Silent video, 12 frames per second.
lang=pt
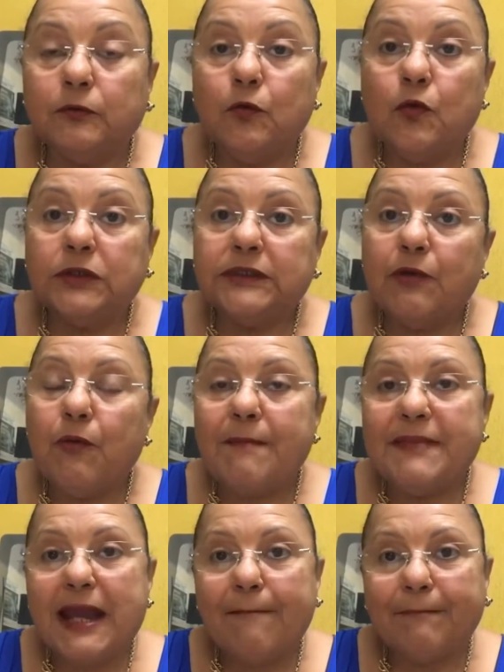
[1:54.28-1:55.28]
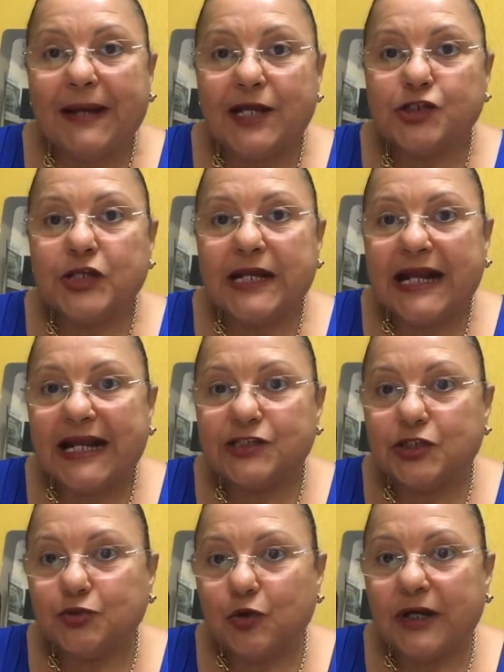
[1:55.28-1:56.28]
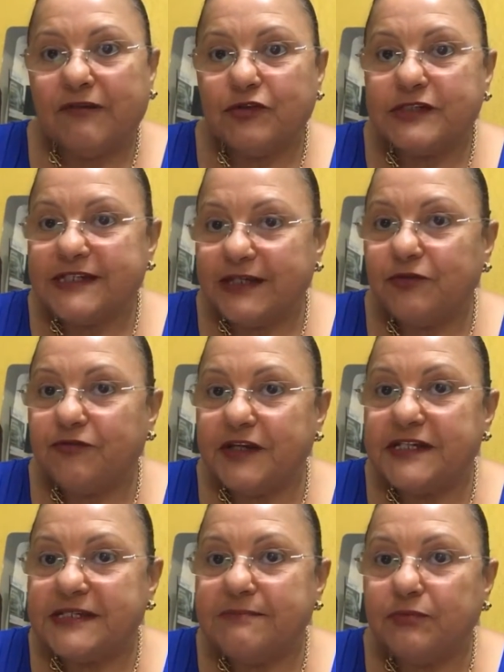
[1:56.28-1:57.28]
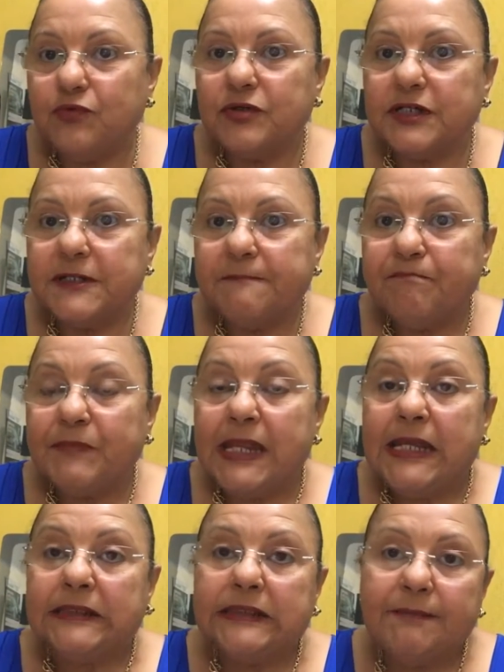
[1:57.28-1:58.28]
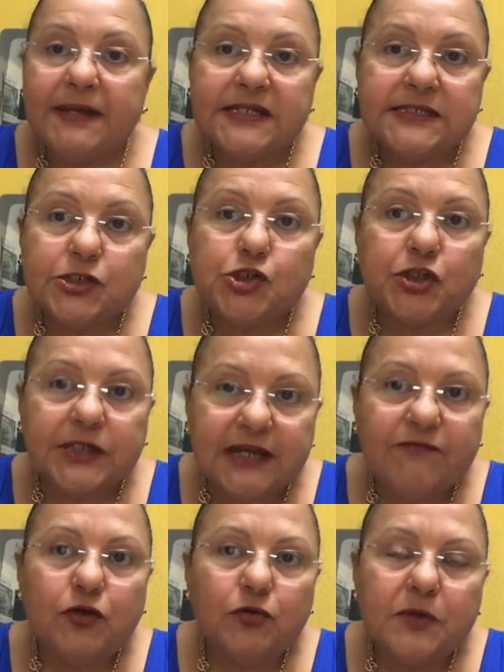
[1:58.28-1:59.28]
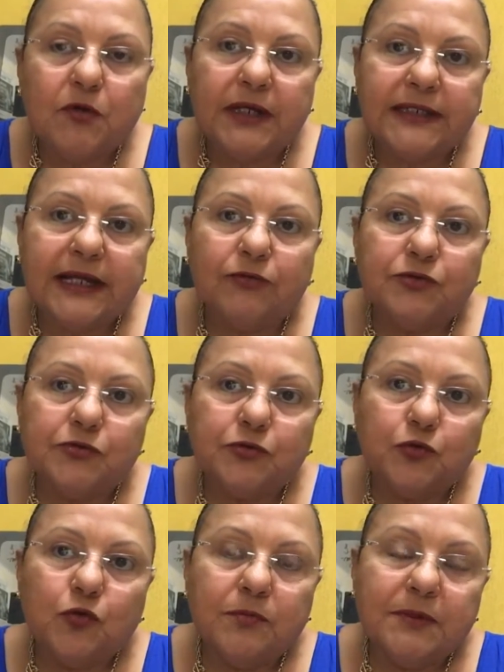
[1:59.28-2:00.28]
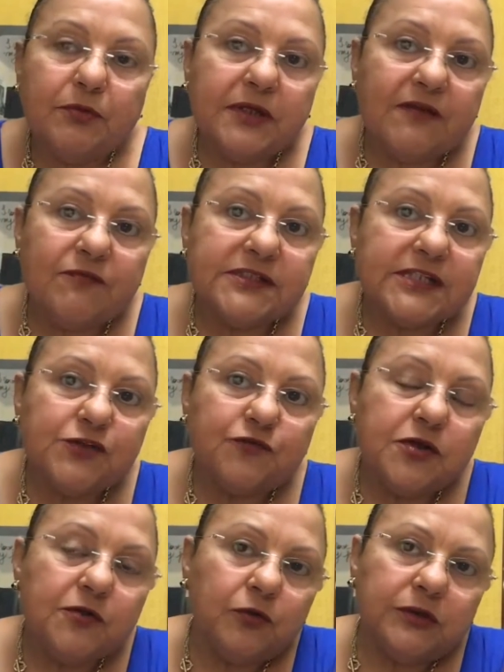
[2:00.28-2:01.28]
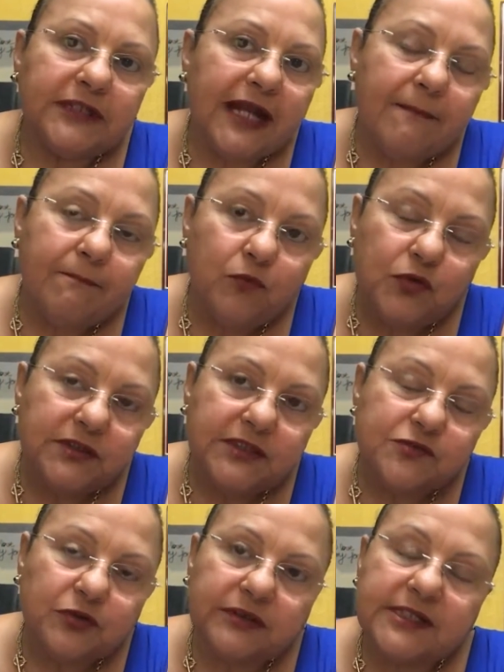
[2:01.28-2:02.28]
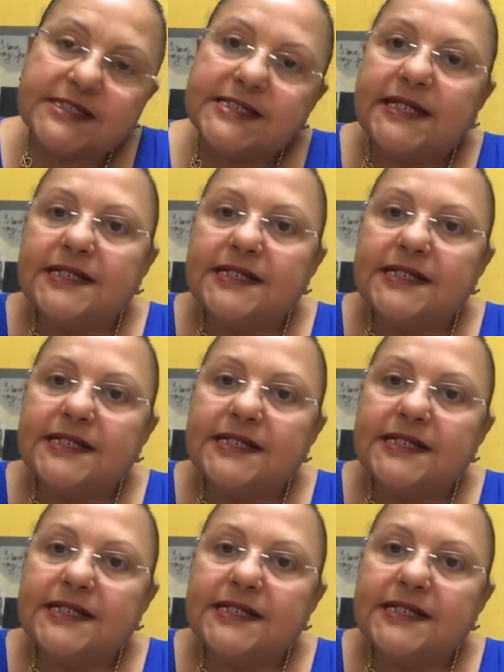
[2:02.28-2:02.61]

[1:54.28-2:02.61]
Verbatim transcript: curtam a minha página Kátia Toca Você no Facebook. Também se inscrevam no meu canal do YouTube, porque vocês vão encontrar muitas outras